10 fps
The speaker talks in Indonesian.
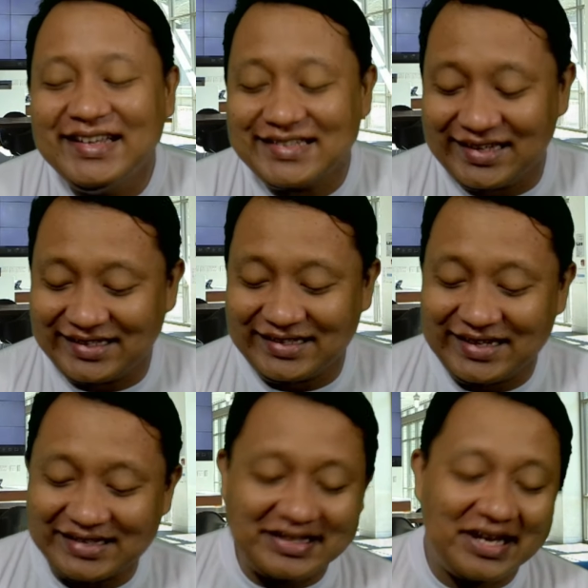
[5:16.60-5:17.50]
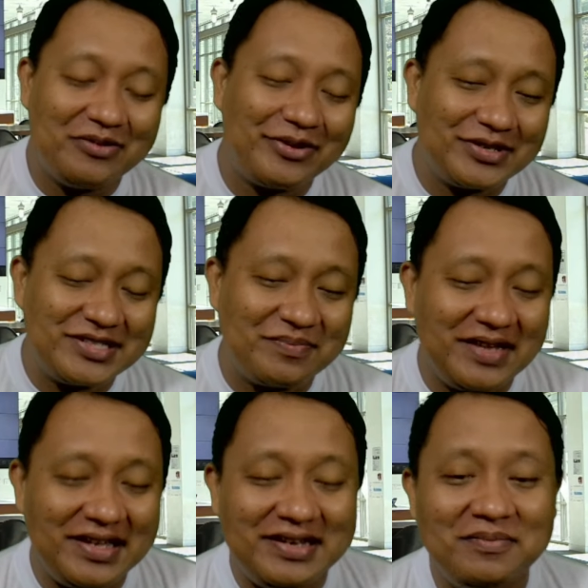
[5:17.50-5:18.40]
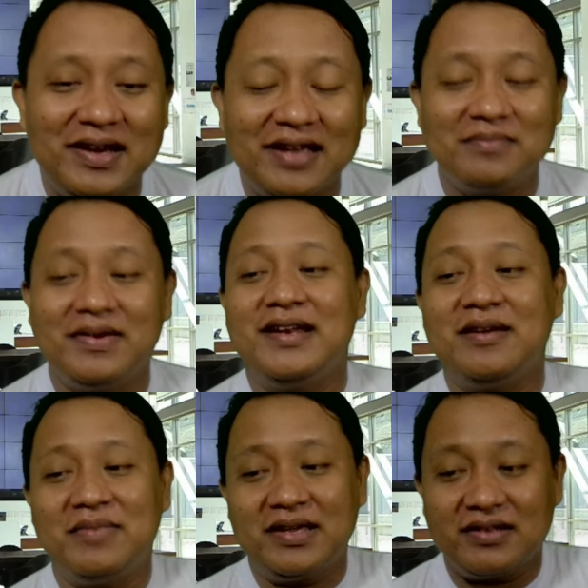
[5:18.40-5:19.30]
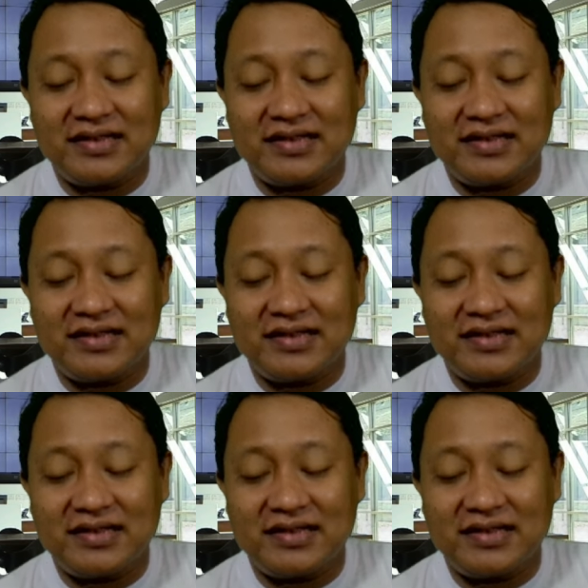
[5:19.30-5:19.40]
saya tidak tahu konsepnya ini bagaimana begitu.